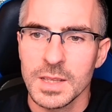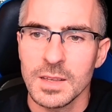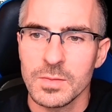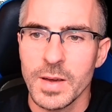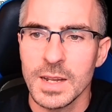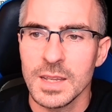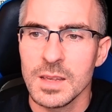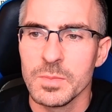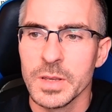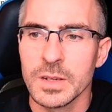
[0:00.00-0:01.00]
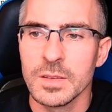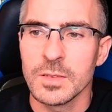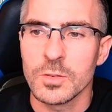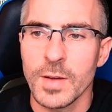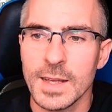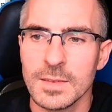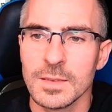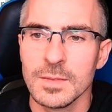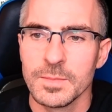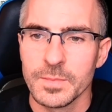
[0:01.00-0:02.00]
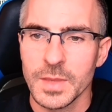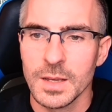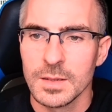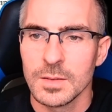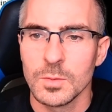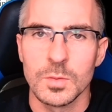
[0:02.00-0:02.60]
das waren eben hier diese schwarzen, ne?